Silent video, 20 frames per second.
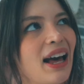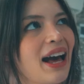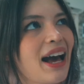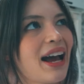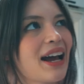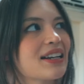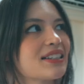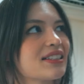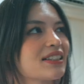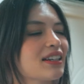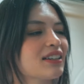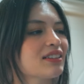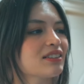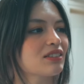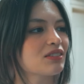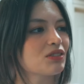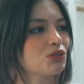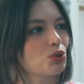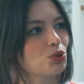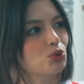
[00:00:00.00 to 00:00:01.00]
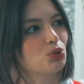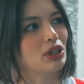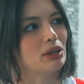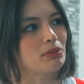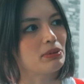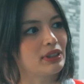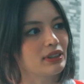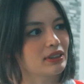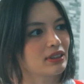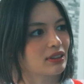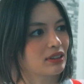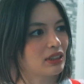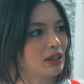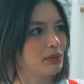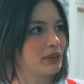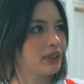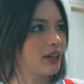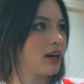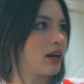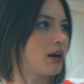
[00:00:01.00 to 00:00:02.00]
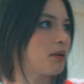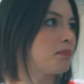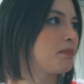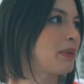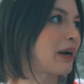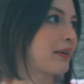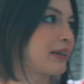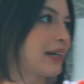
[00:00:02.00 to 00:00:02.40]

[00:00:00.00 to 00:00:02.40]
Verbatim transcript: Her şey dökülebilir, kırılabilir. Aha bak